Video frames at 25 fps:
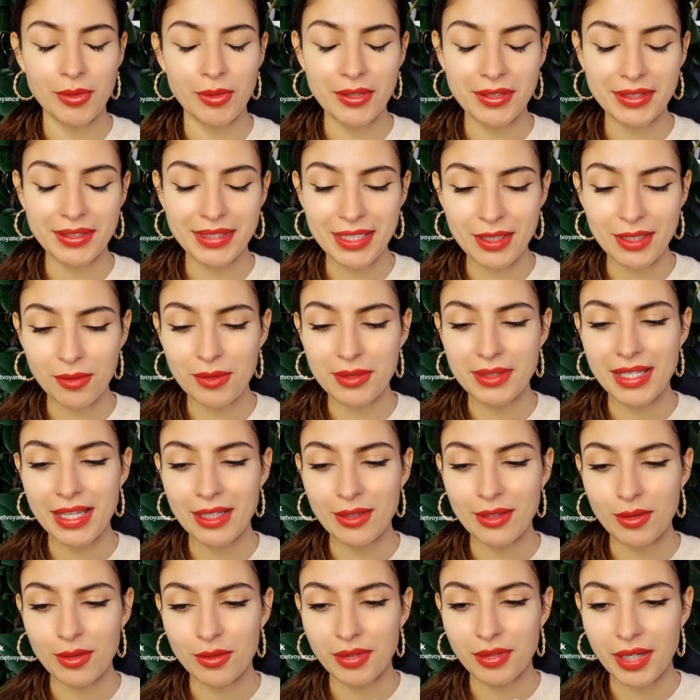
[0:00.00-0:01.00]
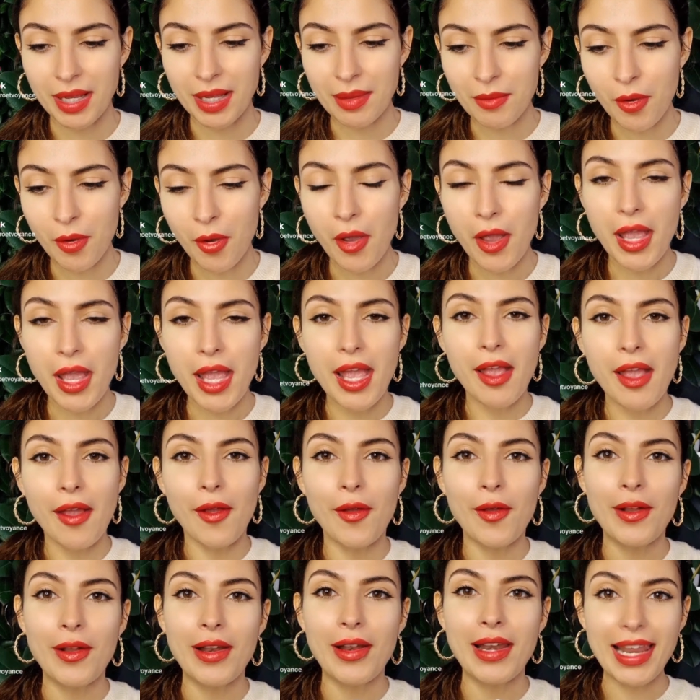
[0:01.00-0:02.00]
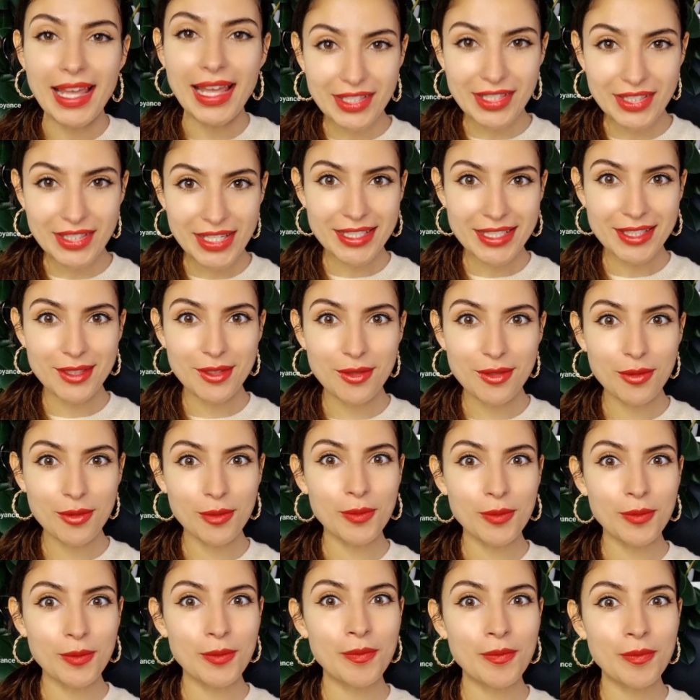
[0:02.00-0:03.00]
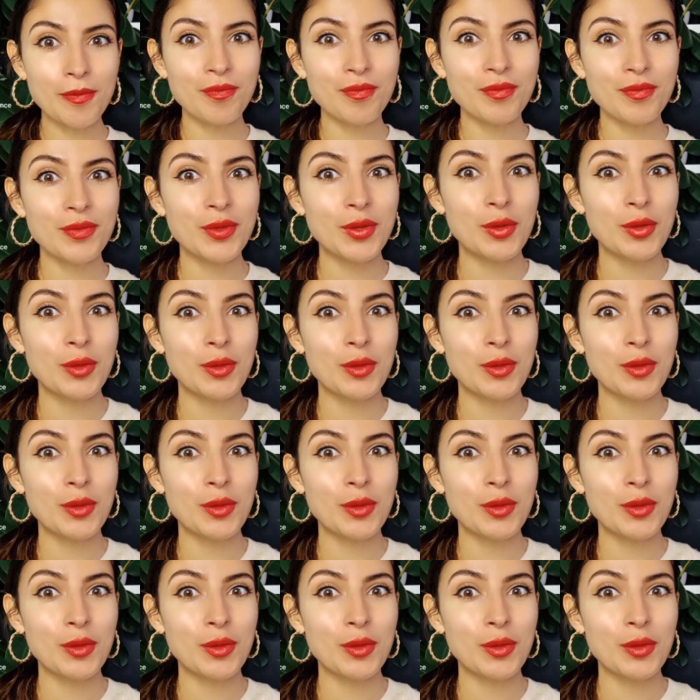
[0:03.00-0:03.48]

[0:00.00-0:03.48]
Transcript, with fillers: Mais en ce qui concerne vraiment euh, la gestion,